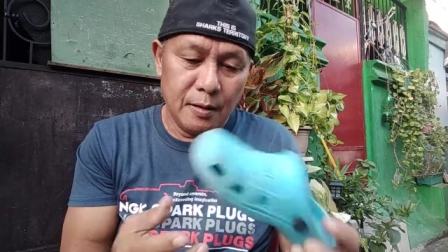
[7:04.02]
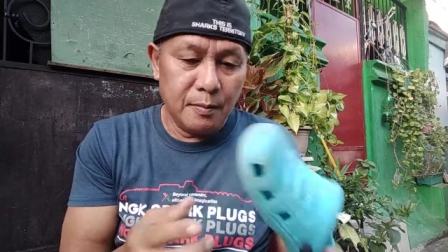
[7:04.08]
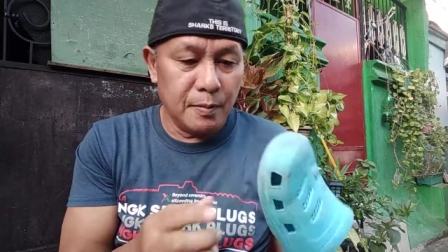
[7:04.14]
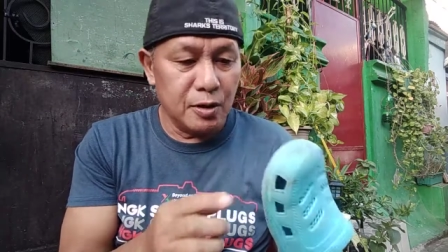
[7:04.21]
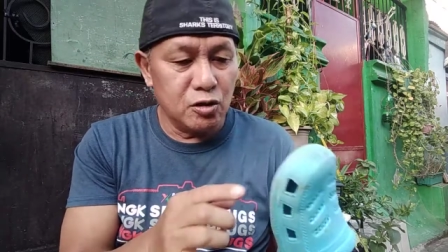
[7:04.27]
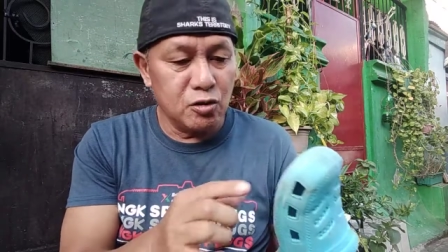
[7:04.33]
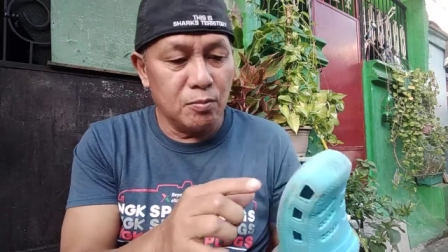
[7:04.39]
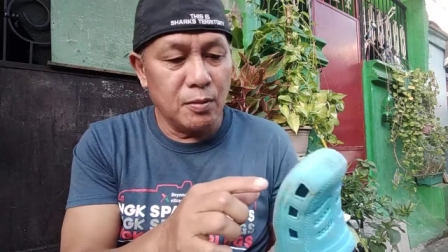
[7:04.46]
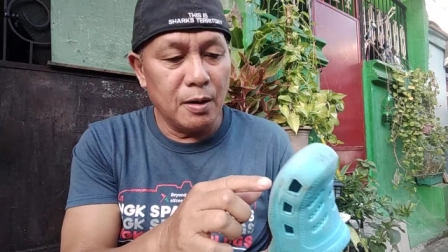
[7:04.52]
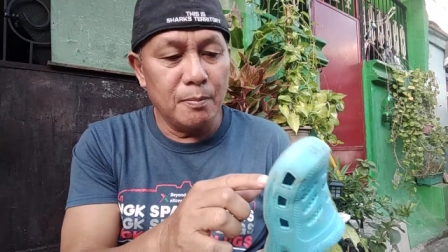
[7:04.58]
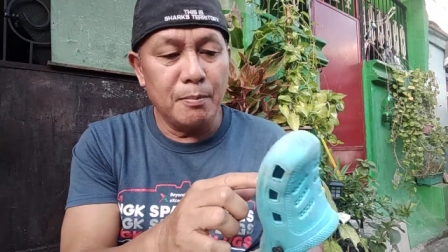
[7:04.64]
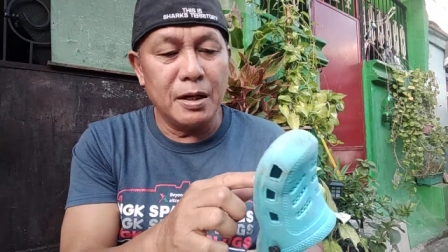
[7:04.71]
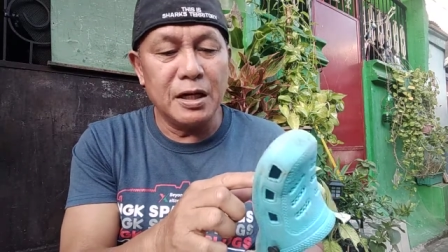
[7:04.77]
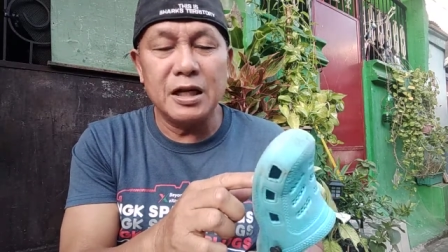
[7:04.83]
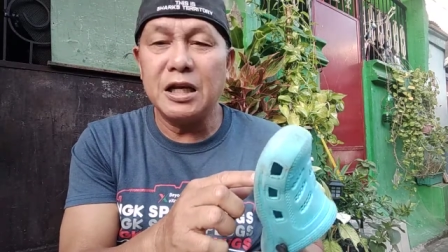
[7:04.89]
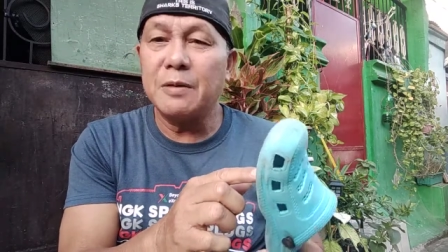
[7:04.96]
medyo
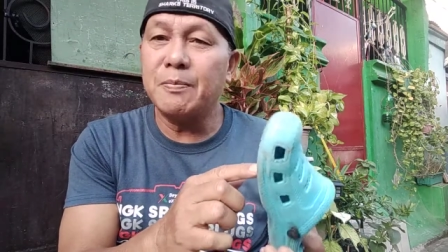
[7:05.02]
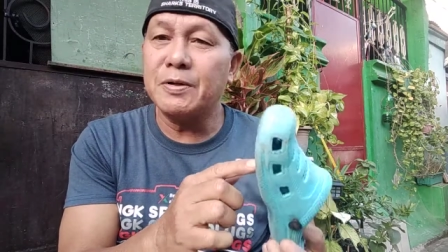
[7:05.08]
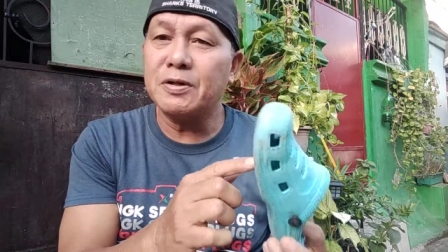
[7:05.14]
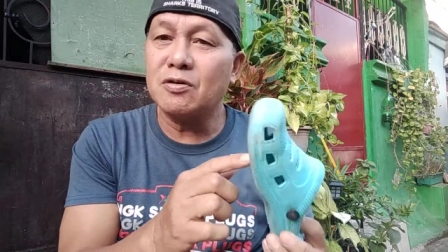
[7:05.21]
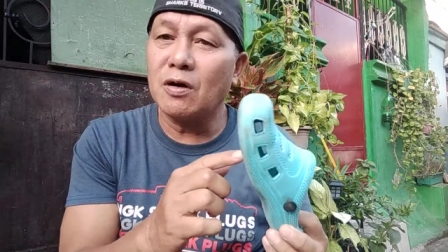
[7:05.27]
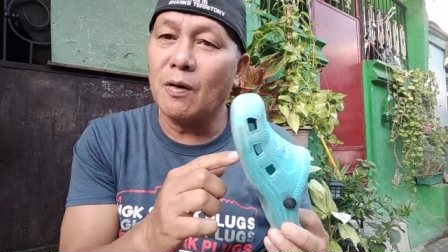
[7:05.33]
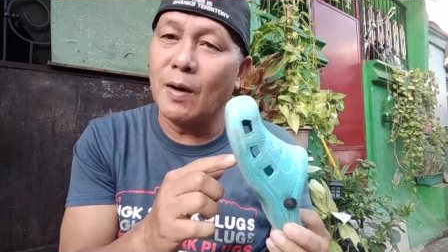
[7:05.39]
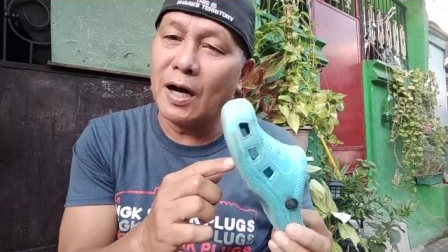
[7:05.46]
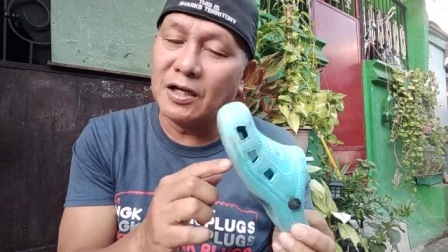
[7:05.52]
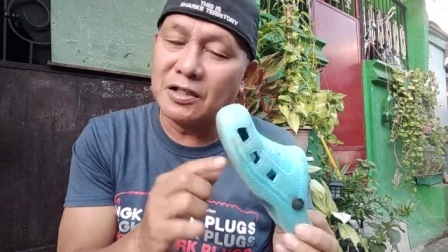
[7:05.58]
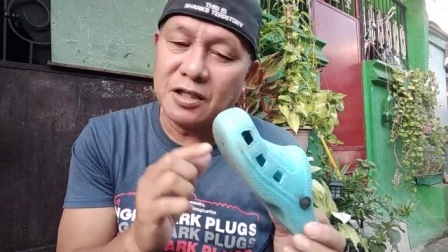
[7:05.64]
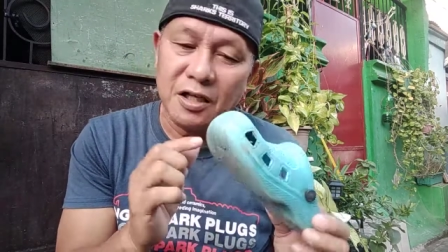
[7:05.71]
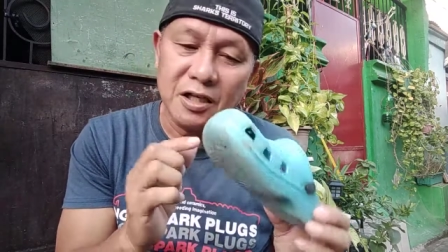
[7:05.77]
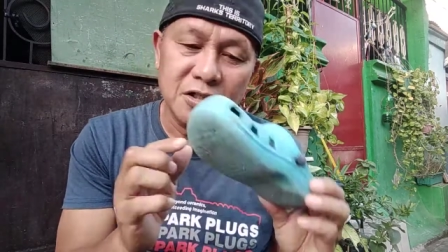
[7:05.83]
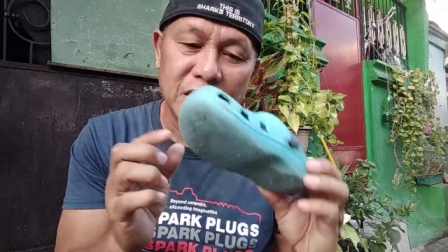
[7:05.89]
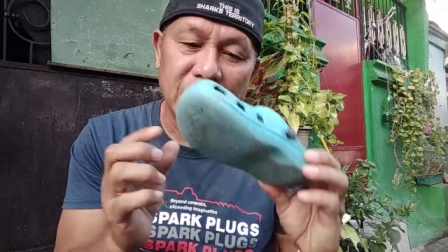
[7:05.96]
maninipis to gawa kasi
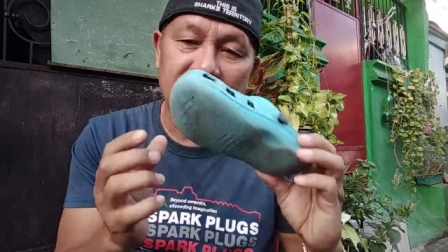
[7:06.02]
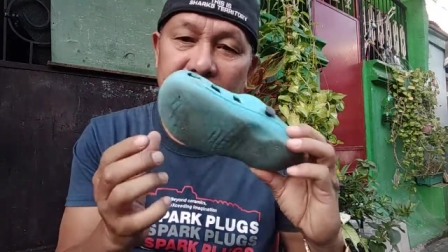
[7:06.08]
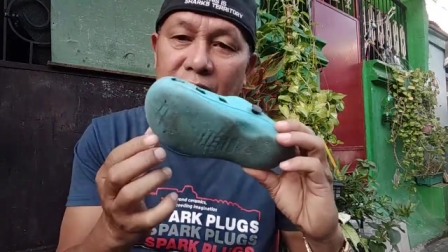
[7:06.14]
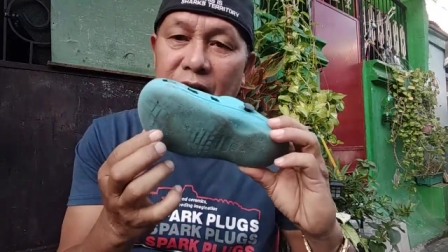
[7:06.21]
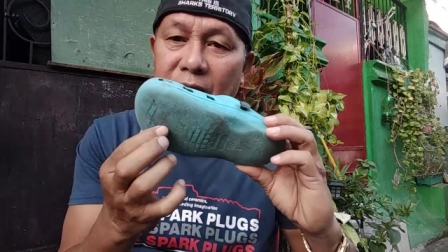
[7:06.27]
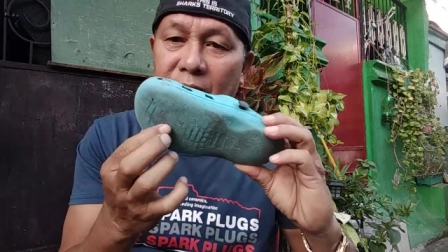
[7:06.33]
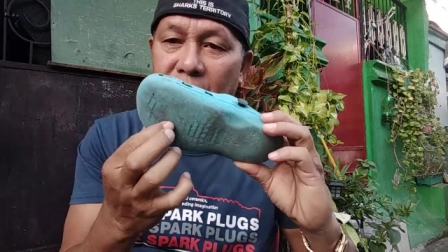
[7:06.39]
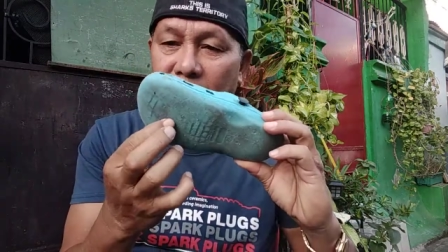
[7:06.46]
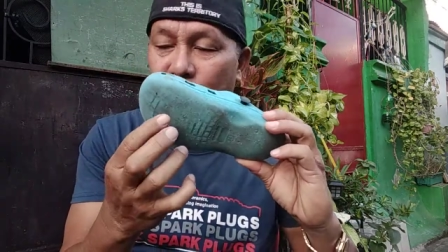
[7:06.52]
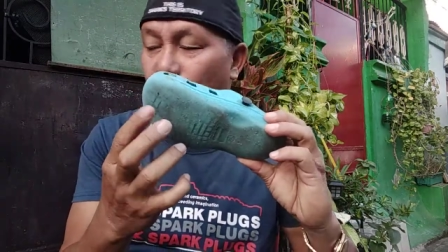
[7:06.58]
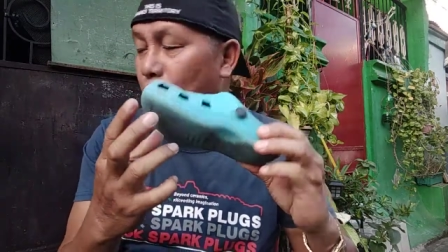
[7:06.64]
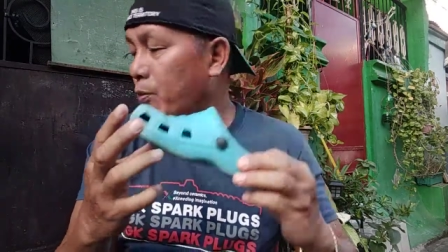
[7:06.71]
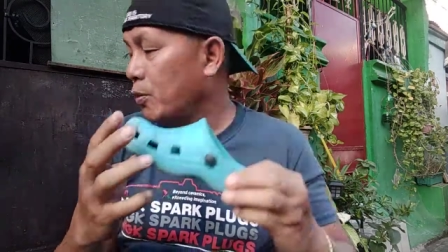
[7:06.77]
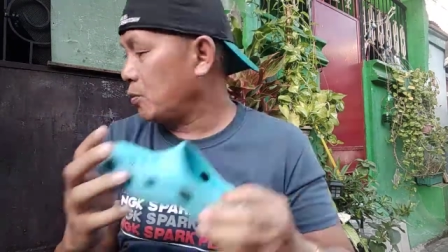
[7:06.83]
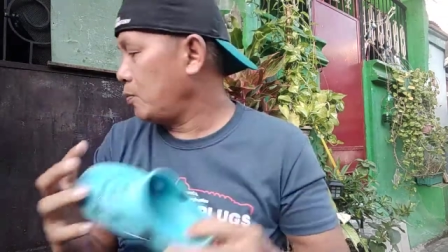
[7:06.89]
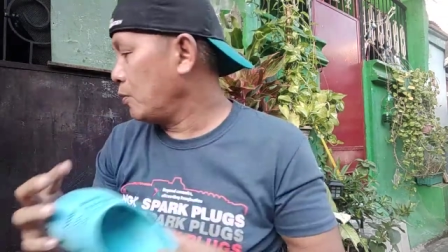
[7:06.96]
ng China.
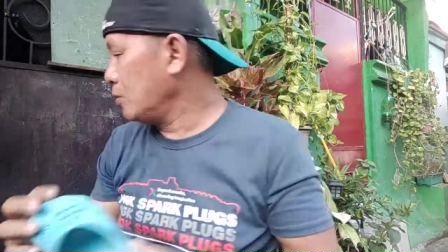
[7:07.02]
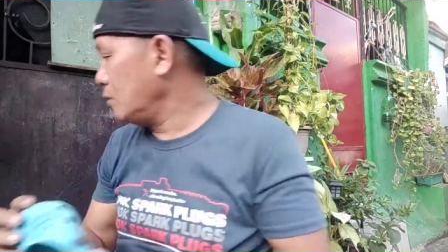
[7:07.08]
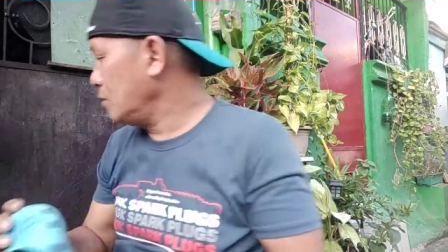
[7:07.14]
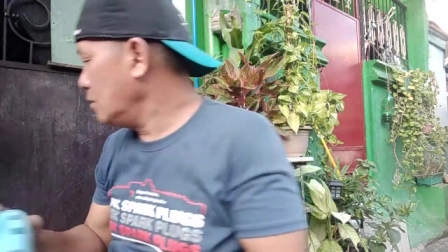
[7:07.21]
Pupudpud.